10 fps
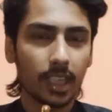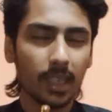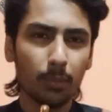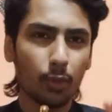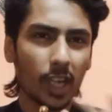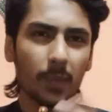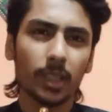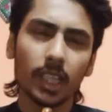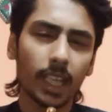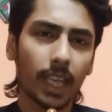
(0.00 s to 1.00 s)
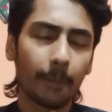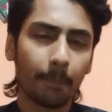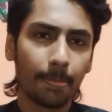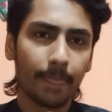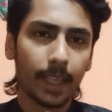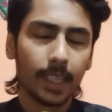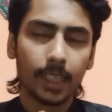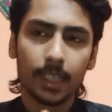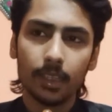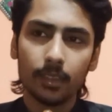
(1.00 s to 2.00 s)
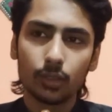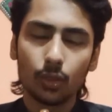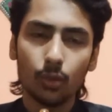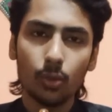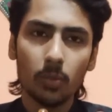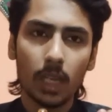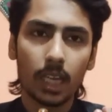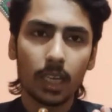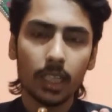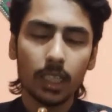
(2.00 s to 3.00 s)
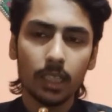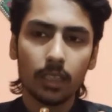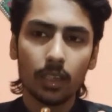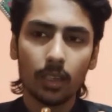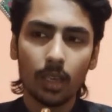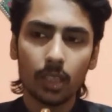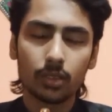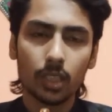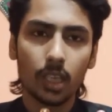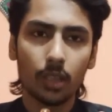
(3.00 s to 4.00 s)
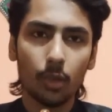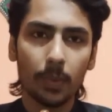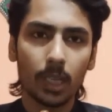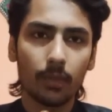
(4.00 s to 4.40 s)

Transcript: लेकिन पॉइंट पता क्या है स्कोर मार रहे हैं अस्सी गेंदों पे